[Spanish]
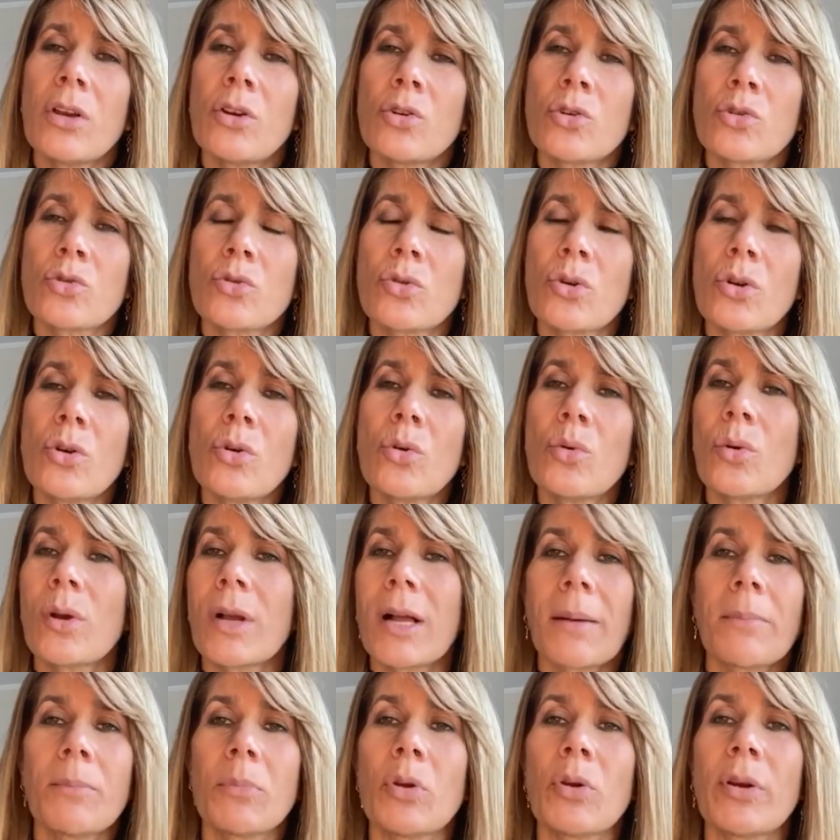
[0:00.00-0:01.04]
no solo un
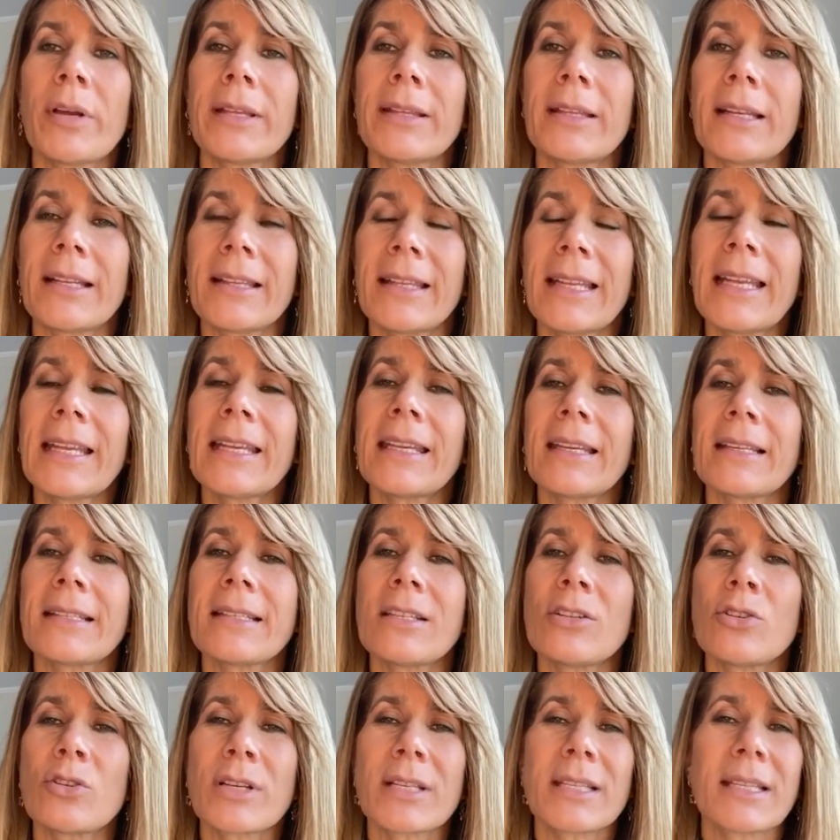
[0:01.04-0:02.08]
cambio de estrategia,
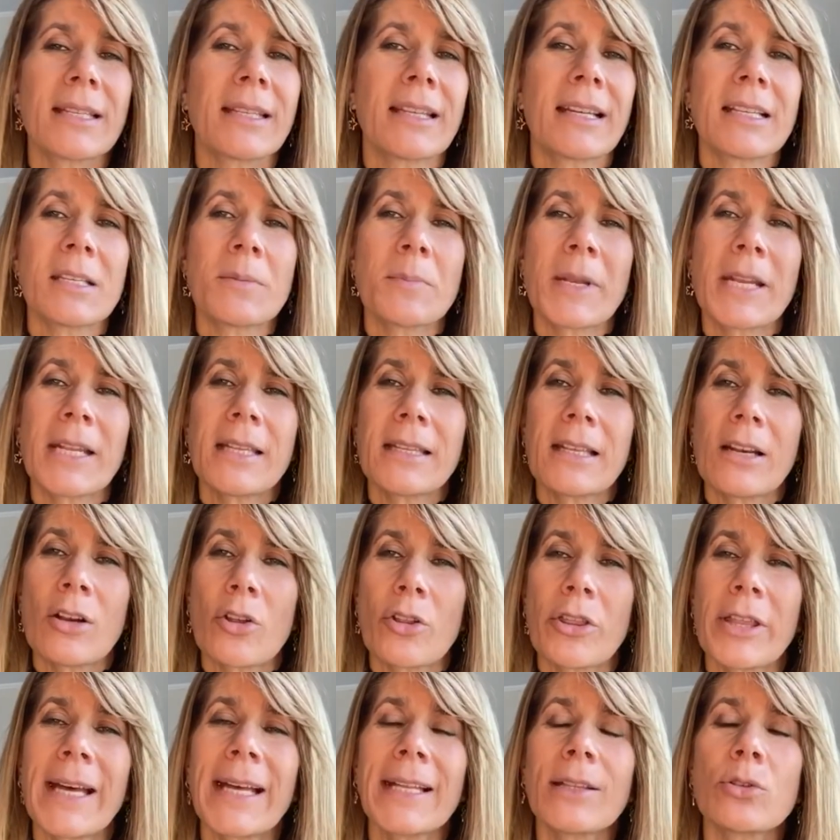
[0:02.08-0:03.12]
sino que se transparenten
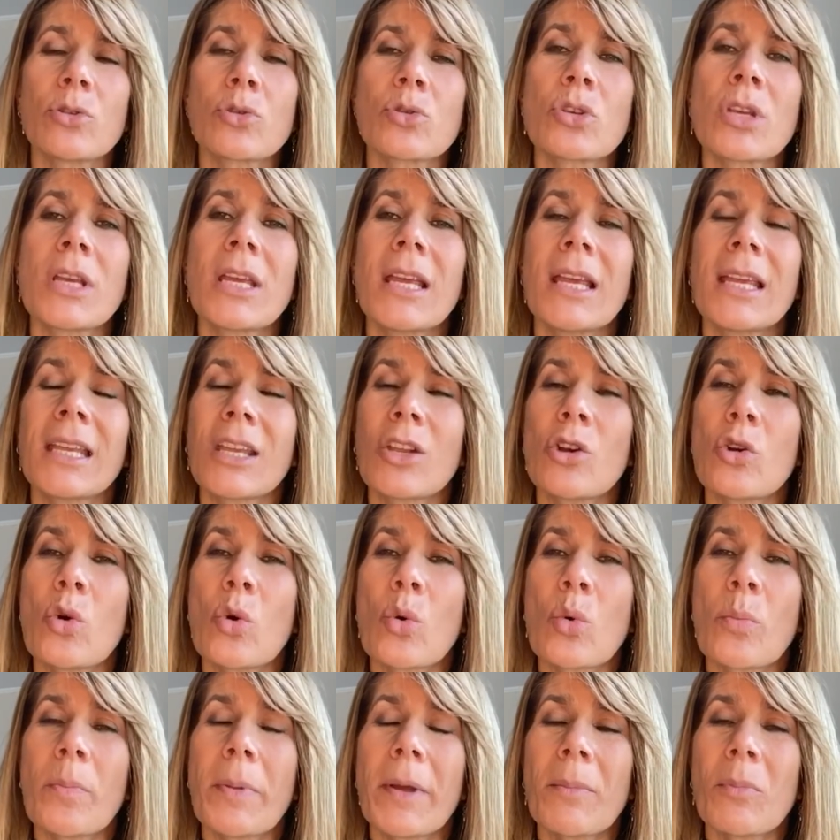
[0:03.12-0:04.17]
los datos, que
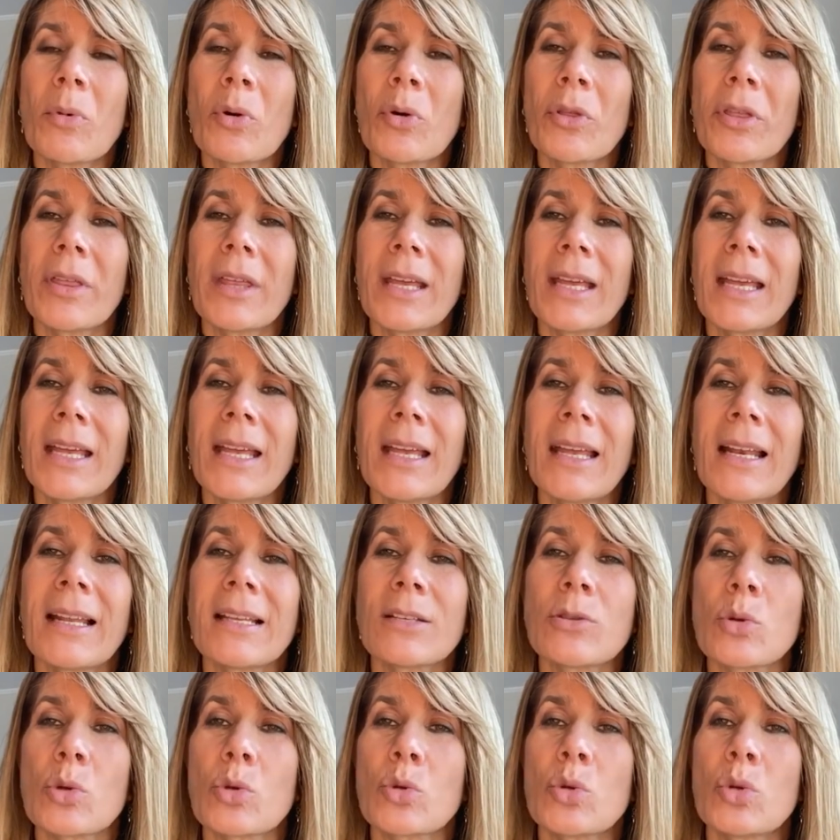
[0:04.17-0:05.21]
nos ocupemos de
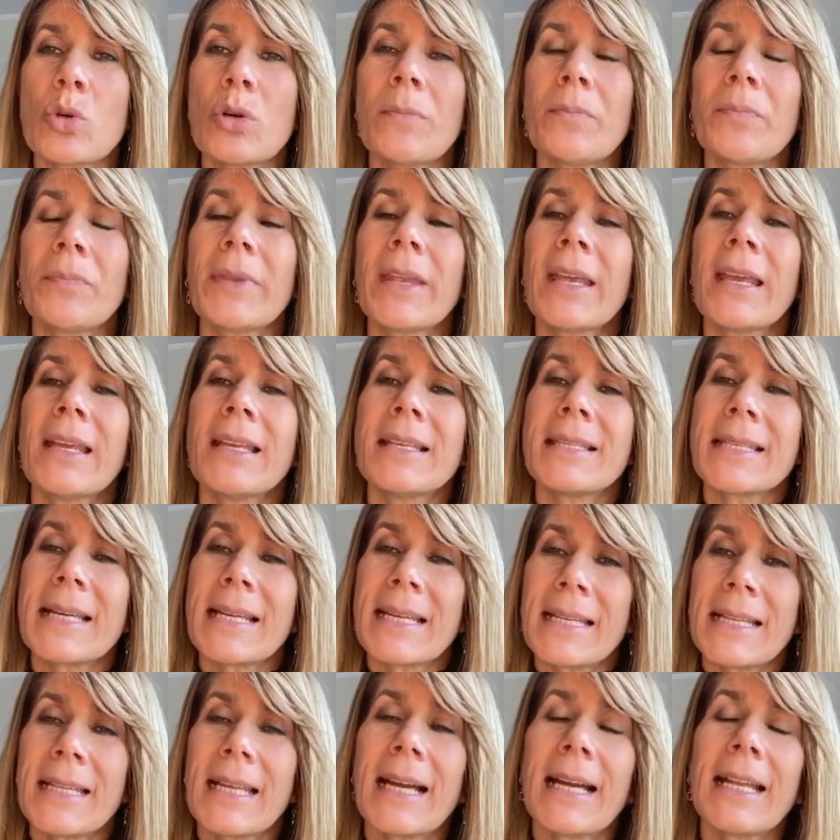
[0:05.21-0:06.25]
la situación
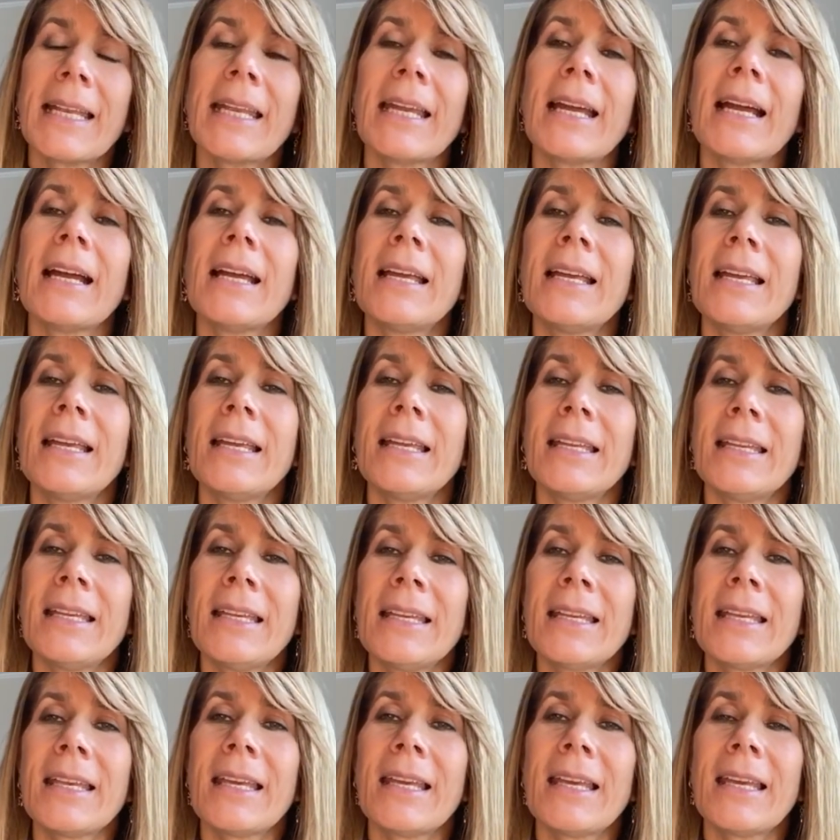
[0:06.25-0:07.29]
sanitaria
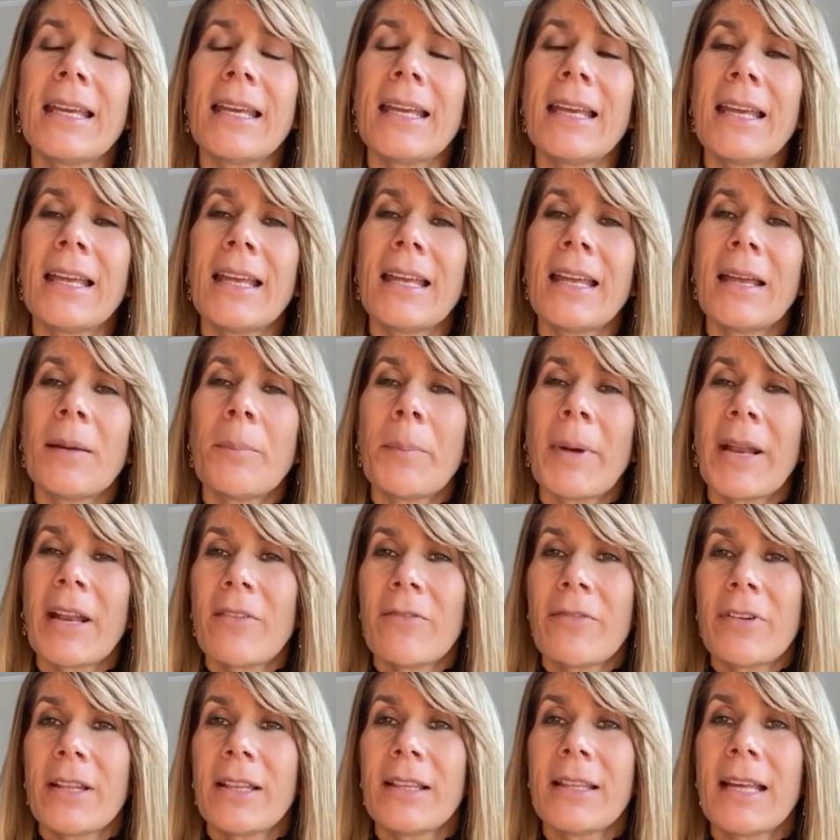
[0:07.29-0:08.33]
y que para
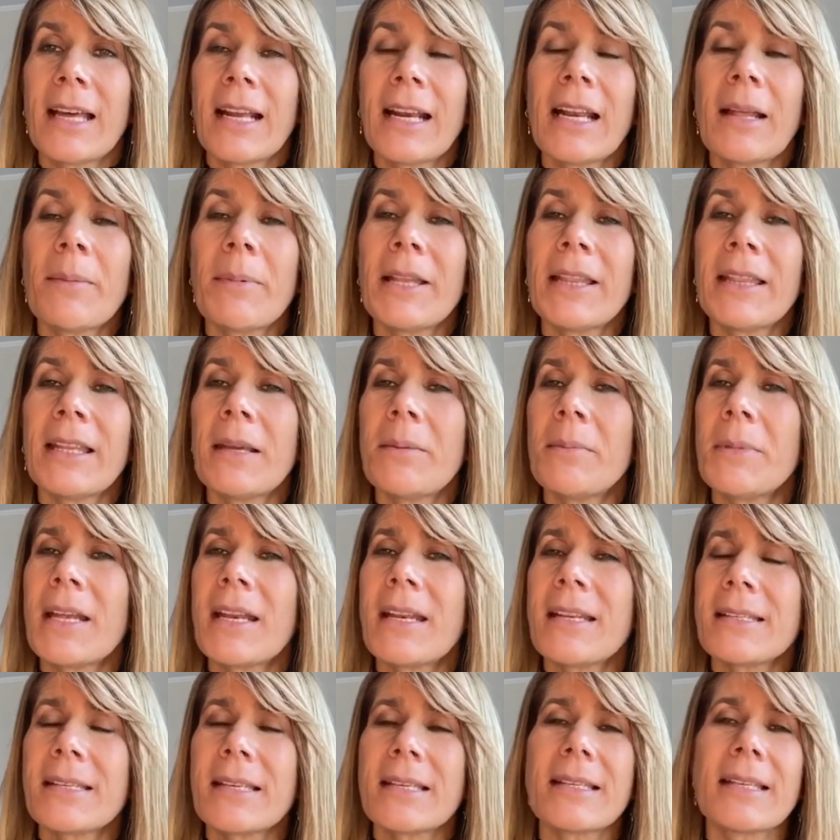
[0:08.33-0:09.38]
enfrentar la pandemia
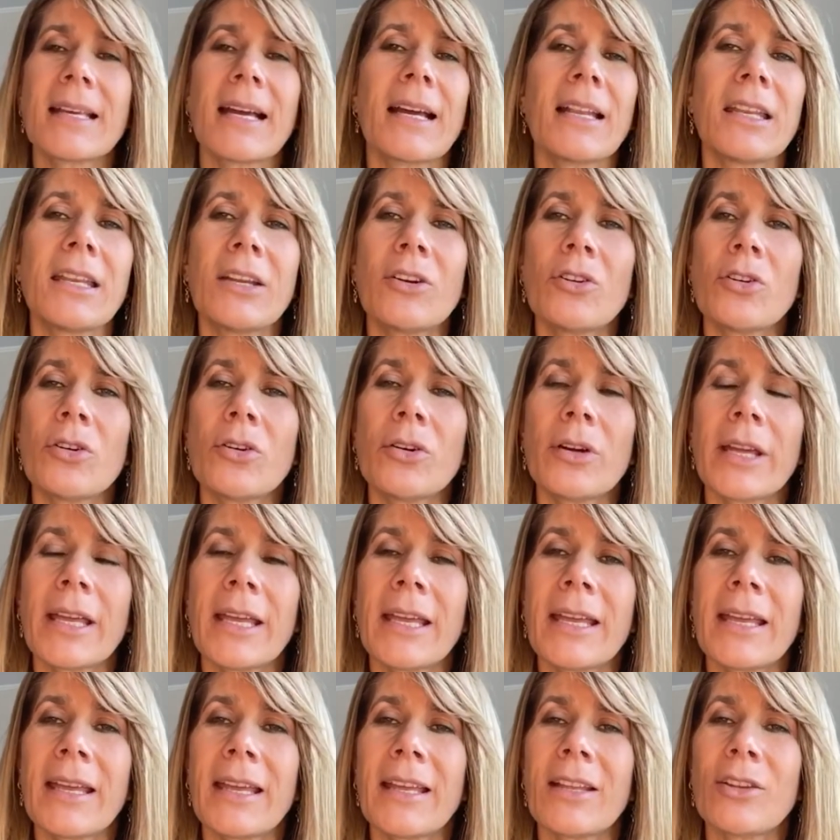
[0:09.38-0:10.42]
es necesario
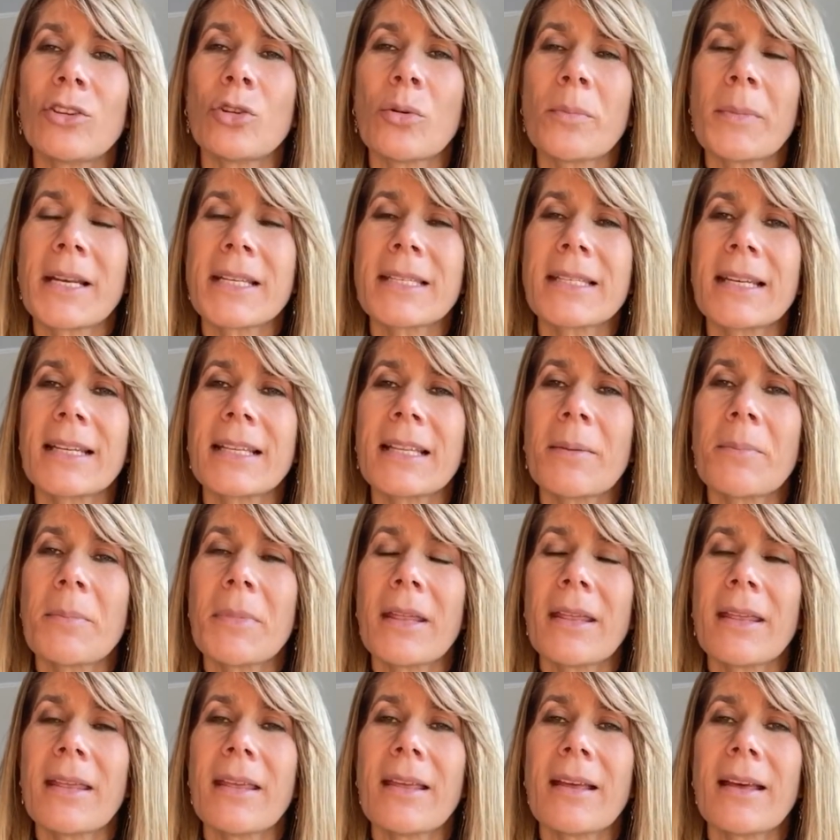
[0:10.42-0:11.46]
eh, tomar ciertas
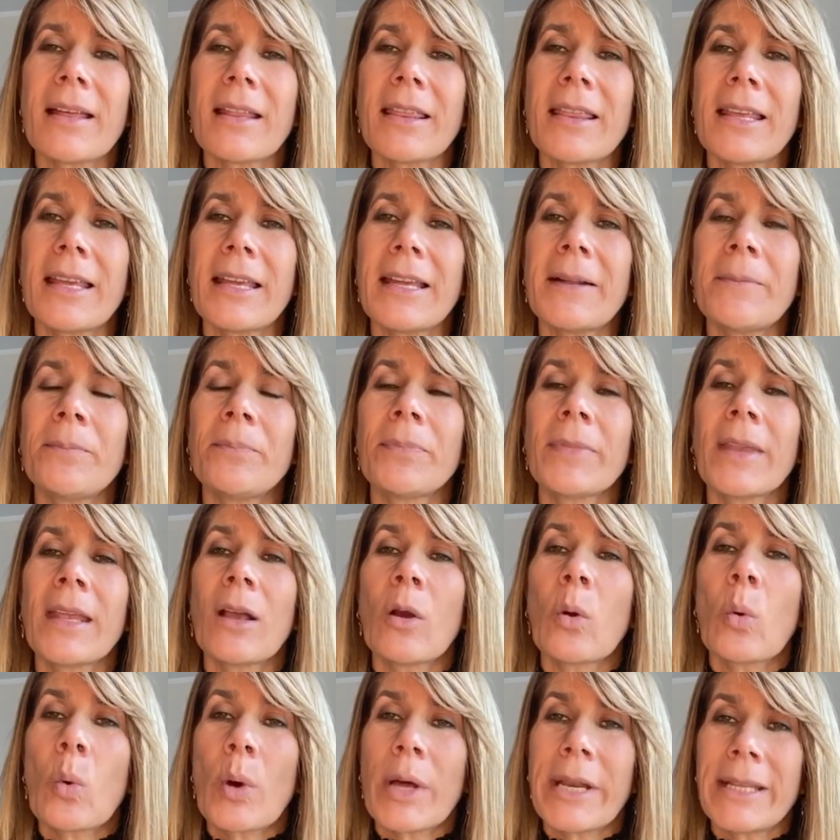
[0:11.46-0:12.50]
medidas de
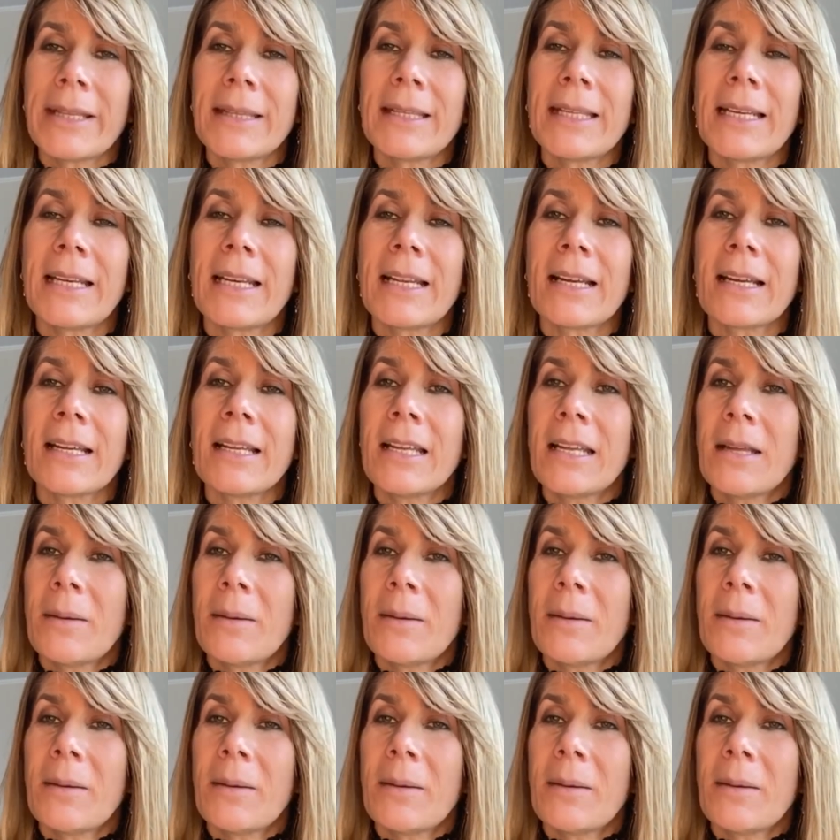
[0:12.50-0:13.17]
cuarentena,